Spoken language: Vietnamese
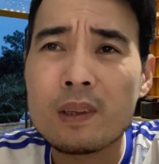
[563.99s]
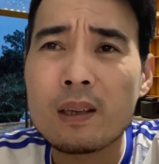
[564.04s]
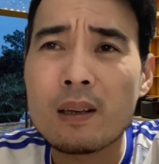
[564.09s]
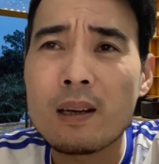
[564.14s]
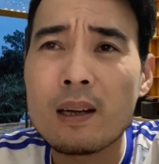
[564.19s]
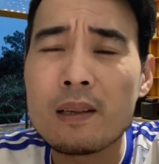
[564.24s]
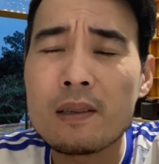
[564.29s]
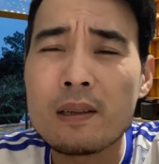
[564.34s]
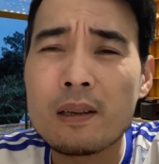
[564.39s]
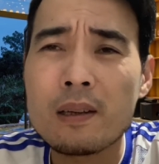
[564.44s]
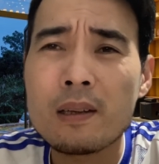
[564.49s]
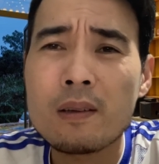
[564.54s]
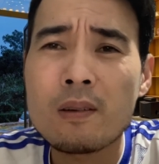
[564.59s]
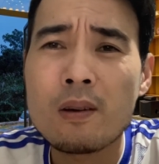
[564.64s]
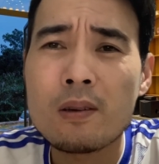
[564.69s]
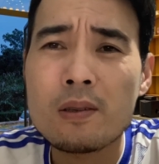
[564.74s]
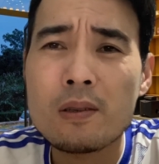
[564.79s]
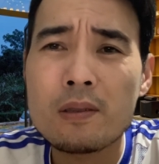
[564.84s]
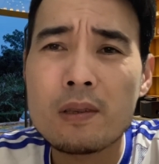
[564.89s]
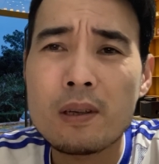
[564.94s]
là những cái
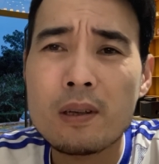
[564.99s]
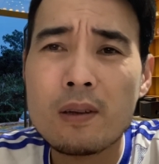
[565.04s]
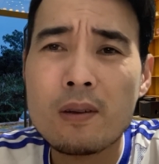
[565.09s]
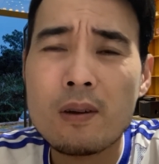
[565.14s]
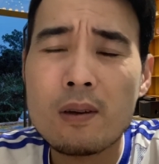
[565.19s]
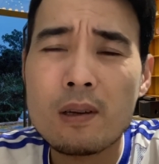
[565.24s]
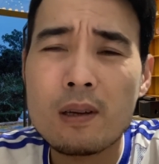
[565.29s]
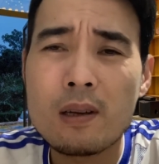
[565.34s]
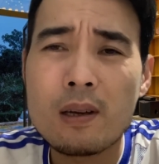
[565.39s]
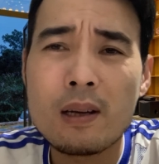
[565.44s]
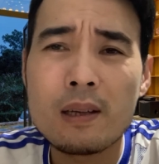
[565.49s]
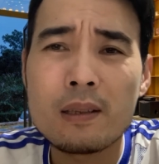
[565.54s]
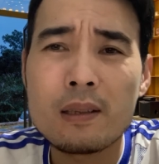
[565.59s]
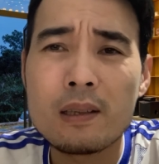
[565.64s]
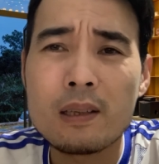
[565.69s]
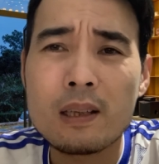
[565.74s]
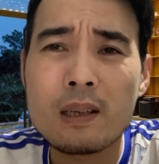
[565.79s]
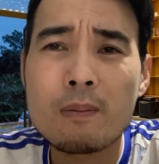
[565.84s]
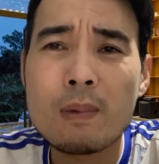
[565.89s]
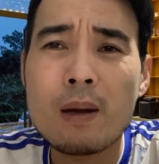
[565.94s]
gọi cho những cái con người
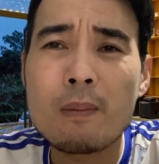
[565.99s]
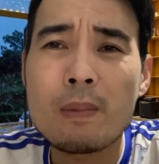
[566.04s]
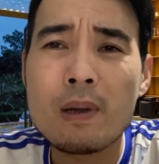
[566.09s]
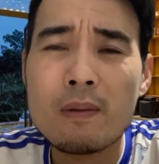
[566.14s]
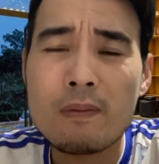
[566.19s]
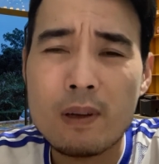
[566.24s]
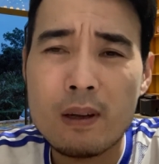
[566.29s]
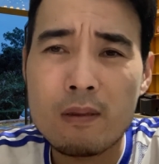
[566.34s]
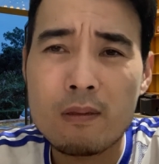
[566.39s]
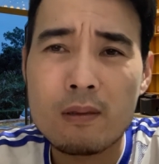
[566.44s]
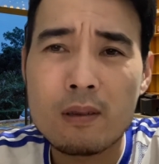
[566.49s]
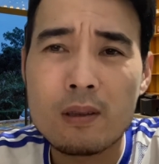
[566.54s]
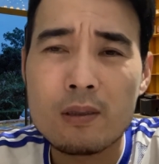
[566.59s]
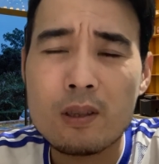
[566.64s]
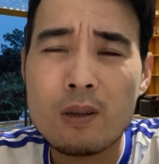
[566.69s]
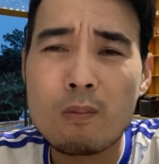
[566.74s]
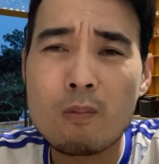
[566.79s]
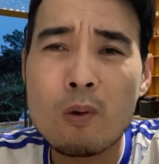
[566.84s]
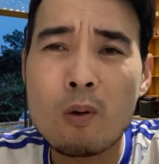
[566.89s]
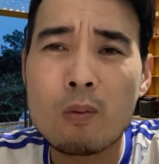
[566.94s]
thì các bạn biết phải không
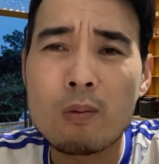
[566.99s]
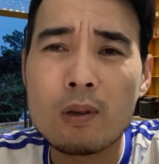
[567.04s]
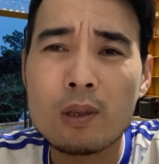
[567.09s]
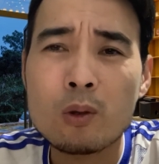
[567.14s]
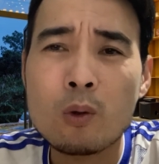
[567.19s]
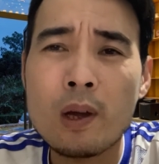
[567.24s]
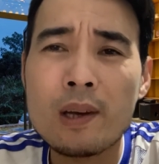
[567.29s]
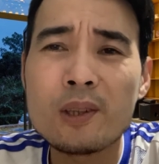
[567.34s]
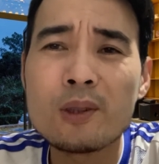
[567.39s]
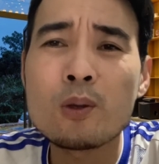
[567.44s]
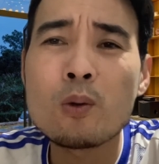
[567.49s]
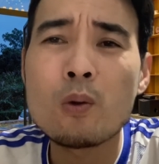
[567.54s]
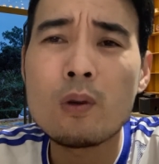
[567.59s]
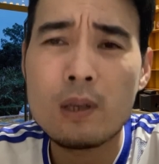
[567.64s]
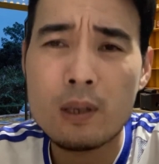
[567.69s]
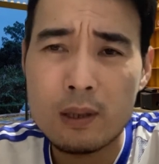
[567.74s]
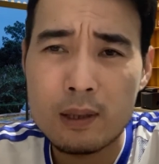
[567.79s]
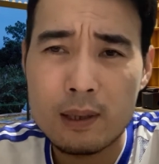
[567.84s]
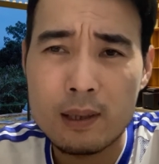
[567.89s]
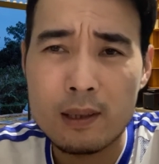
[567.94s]
trong bụng thì toàn
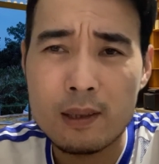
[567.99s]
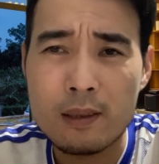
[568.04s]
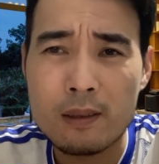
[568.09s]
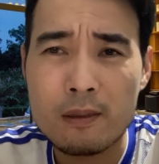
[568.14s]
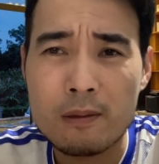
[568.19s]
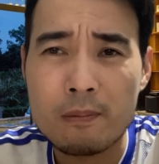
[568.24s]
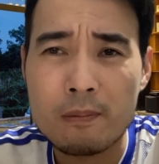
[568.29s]
run đấy.